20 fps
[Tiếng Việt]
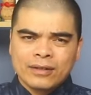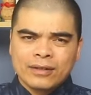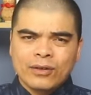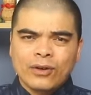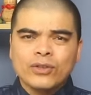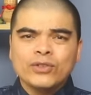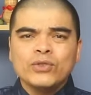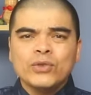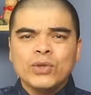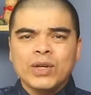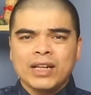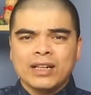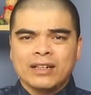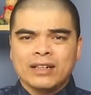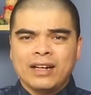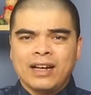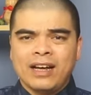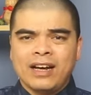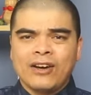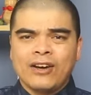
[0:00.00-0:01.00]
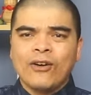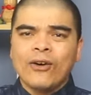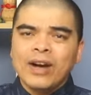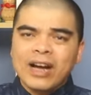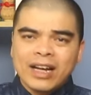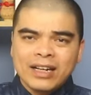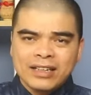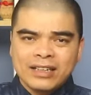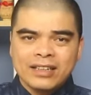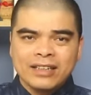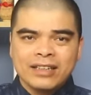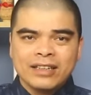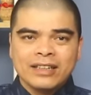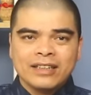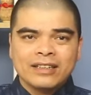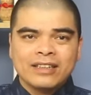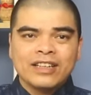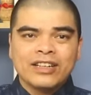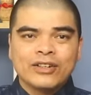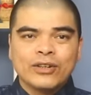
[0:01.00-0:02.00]
có chuyện là khó khăn ấy
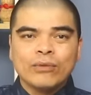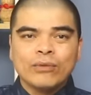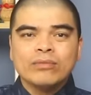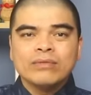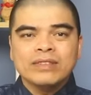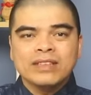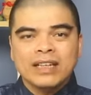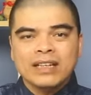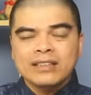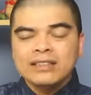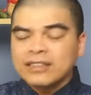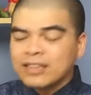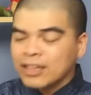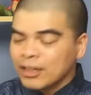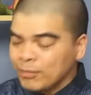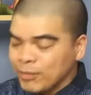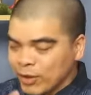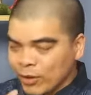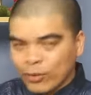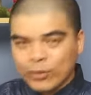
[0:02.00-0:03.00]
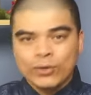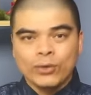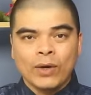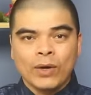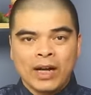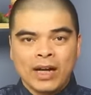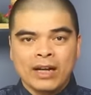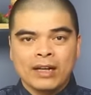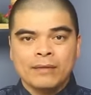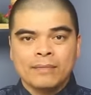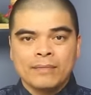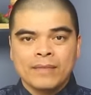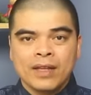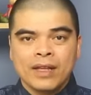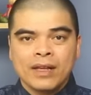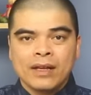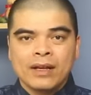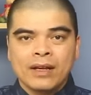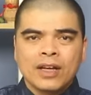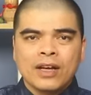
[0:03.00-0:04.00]
thì cũng sẽ sớm được ổn thỏa
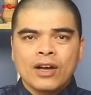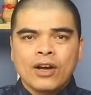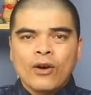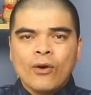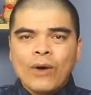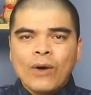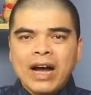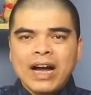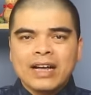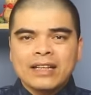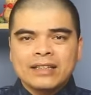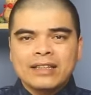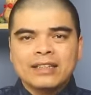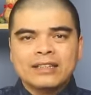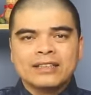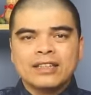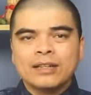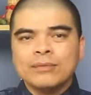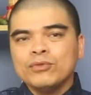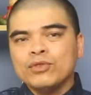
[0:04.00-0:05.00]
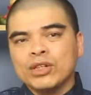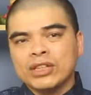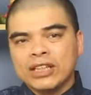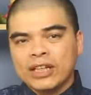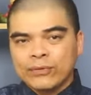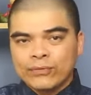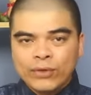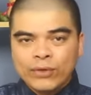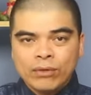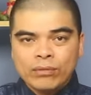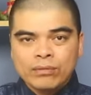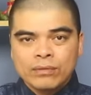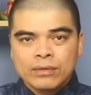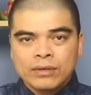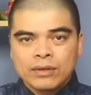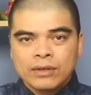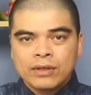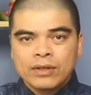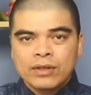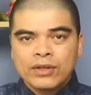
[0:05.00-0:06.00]
họa thì sớm chuyển thành phúc
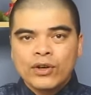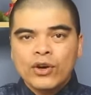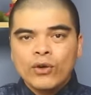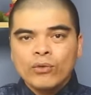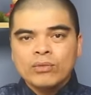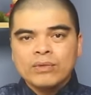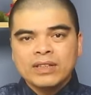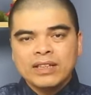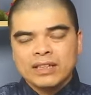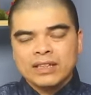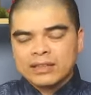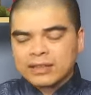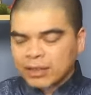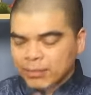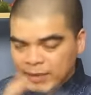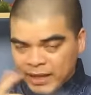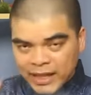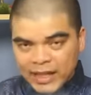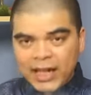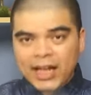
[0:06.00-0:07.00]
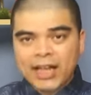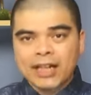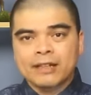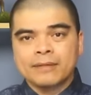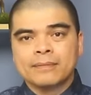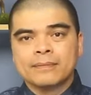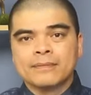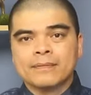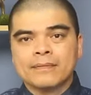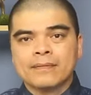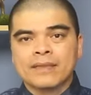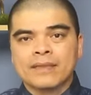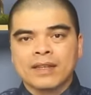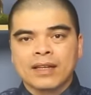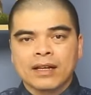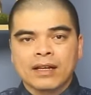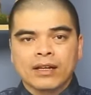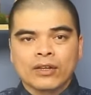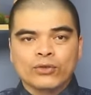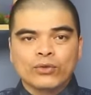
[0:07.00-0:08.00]
hung thì sớm thành cát
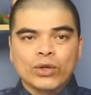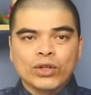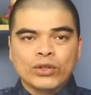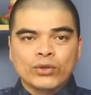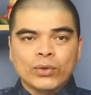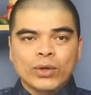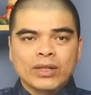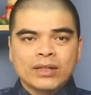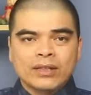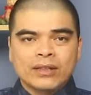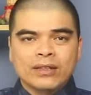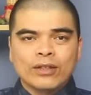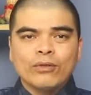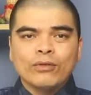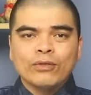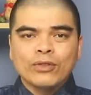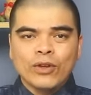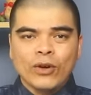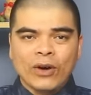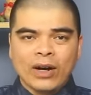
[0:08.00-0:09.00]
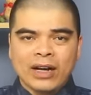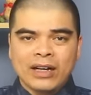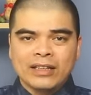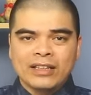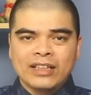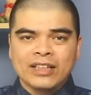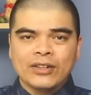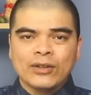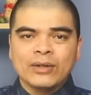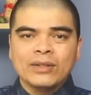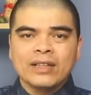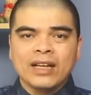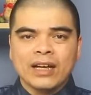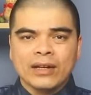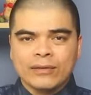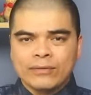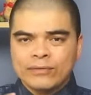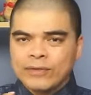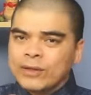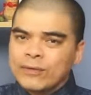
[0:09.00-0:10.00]
Tuổi tuất lúc nhỏ thì có
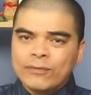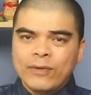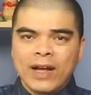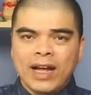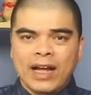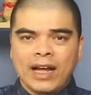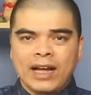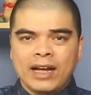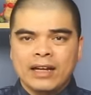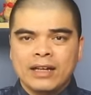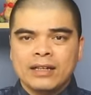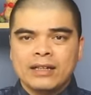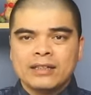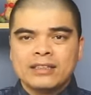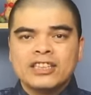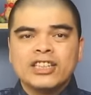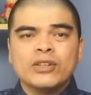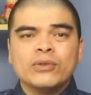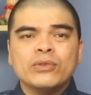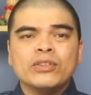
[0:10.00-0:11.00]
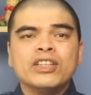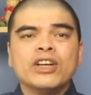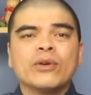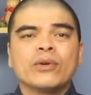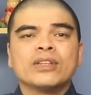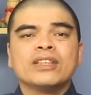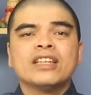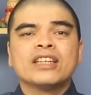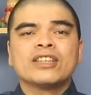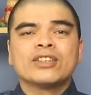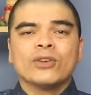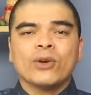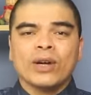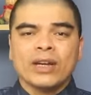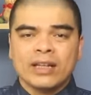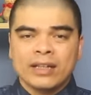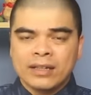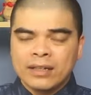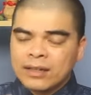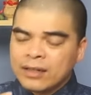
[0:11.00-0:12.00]
thể vất vả, chịu nhiều cái thiệt
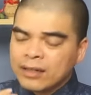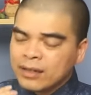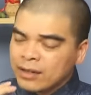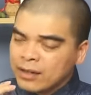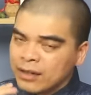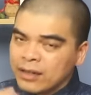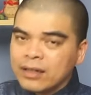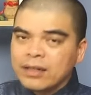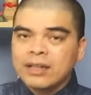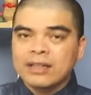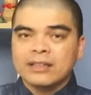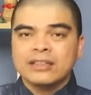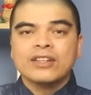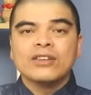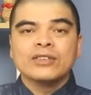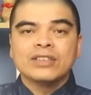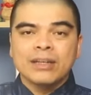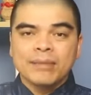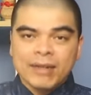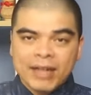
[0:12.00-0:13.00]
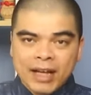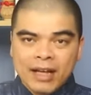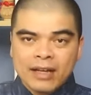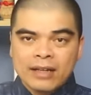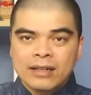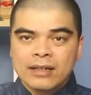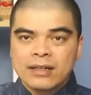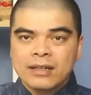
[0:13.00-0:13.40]
thòi hơn là những con giáp khác.